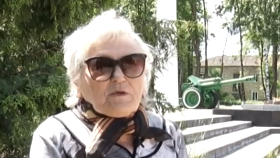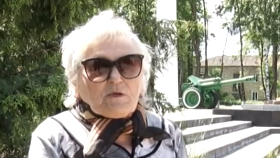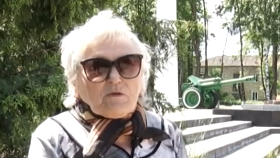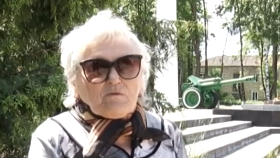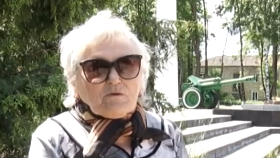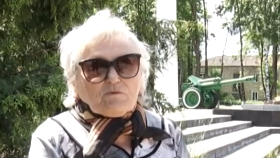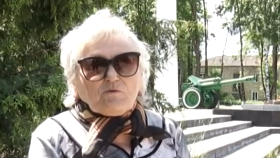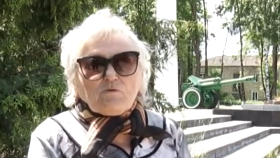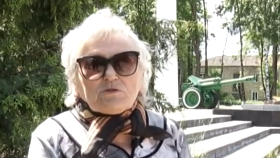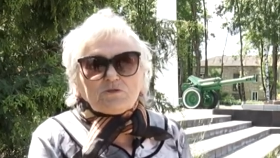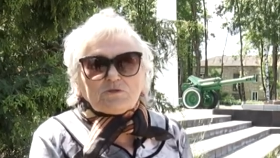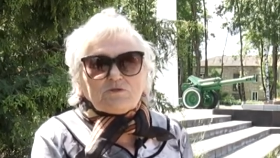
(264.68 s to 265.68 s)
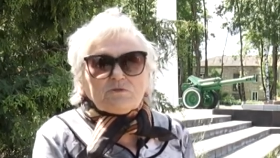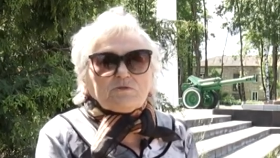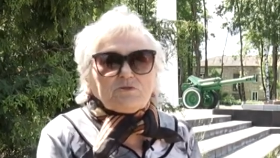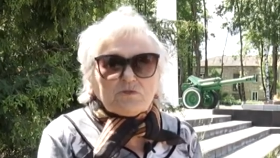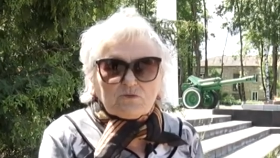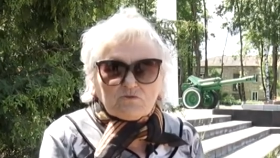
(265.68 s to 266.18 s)
И вот входит
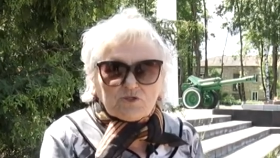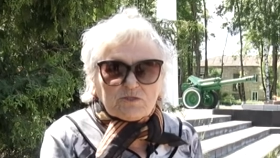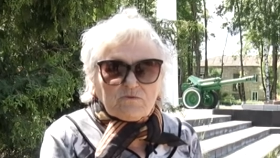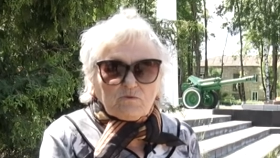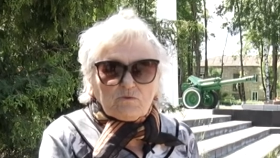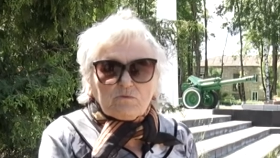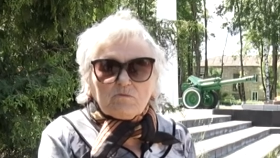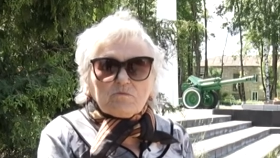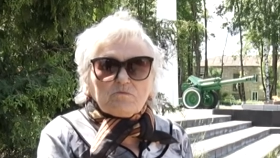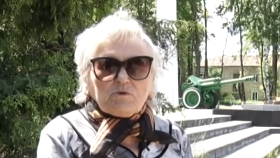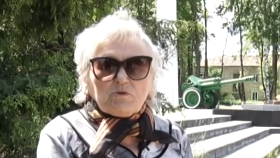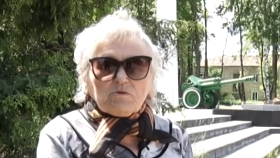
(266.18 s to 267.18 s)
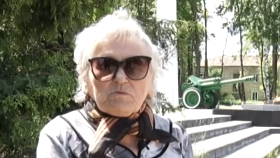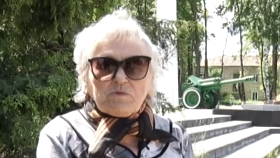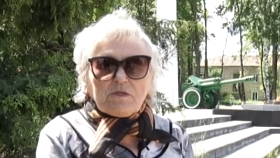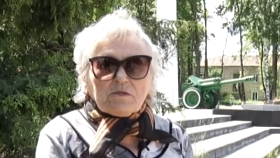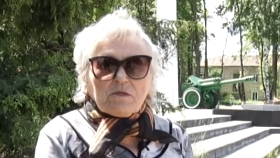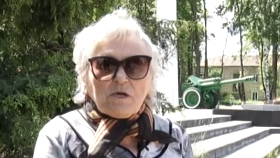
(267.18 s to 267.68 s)
дедушка в дом, берет
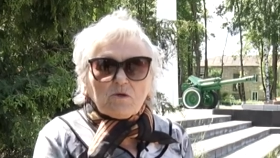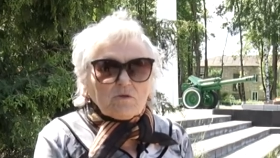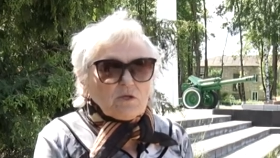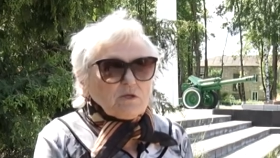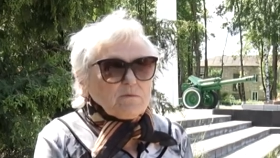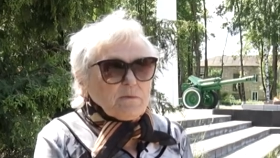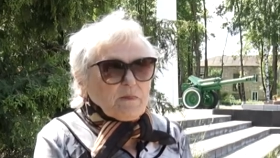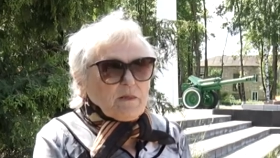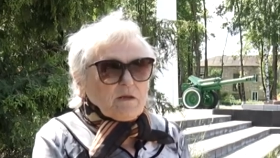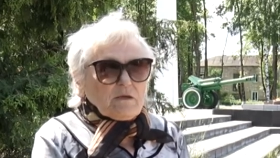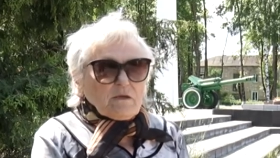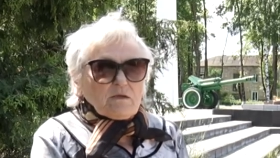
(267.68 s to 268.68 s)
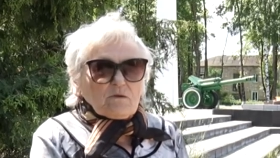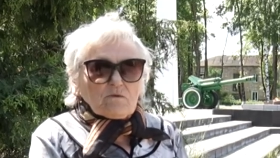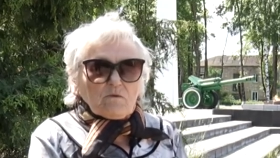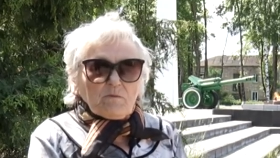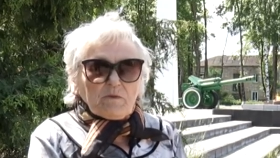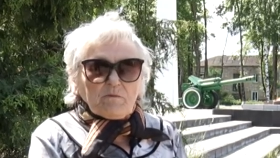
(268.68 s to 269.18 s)
меня на руки,
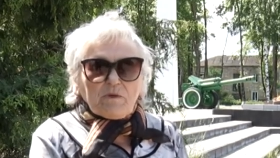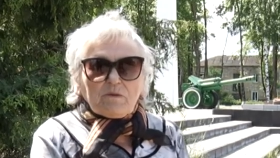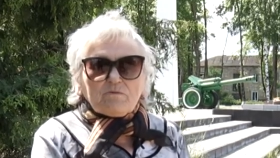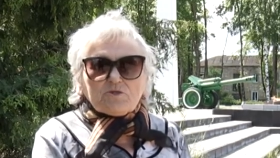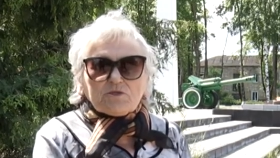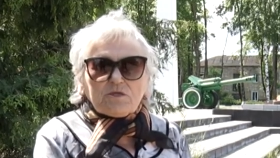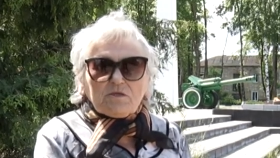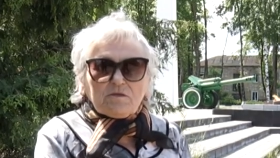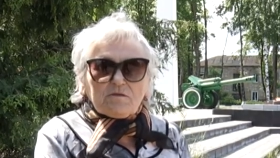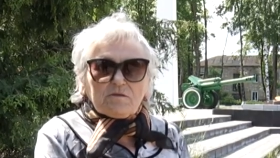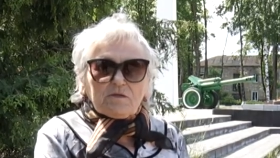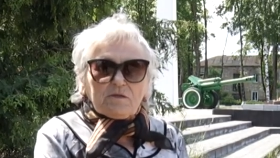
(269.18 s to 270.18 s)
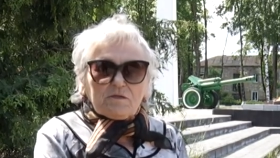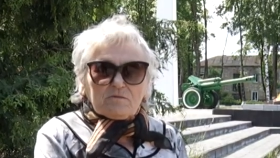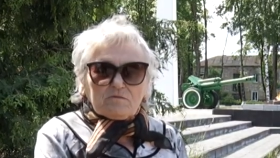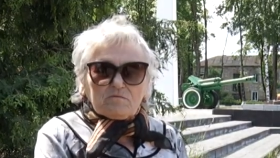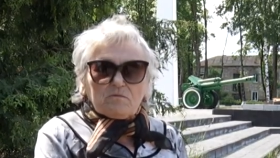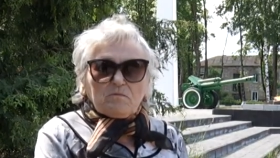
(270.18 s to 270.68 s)
обе бабушки, и
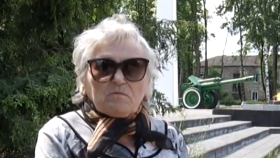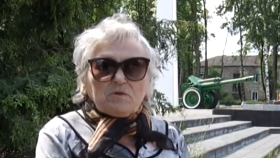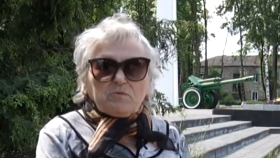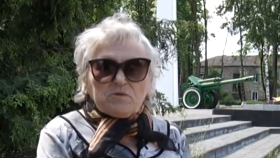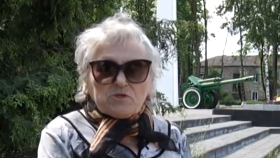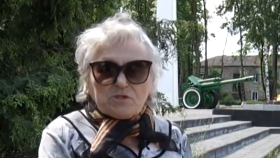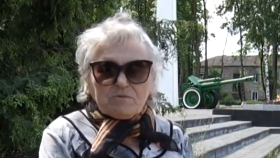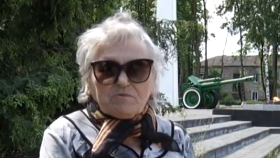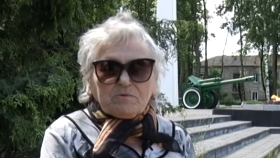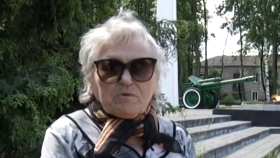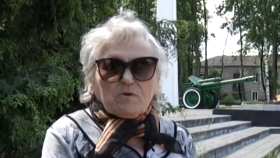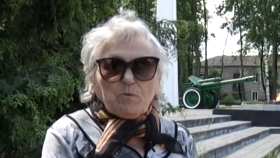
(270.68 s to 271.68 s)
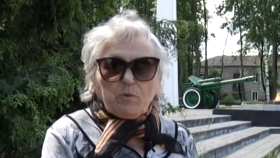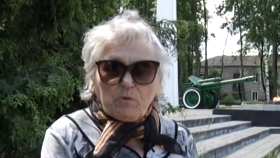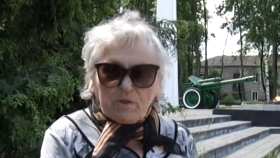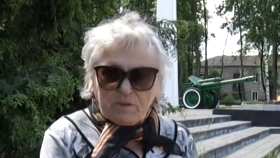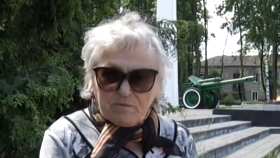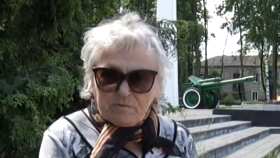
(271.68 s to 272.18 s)
мы бежим в
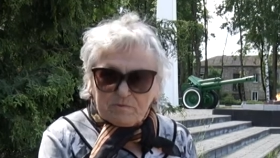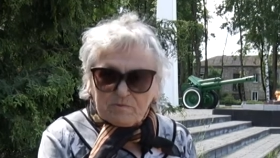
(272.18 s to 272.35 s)
погреб.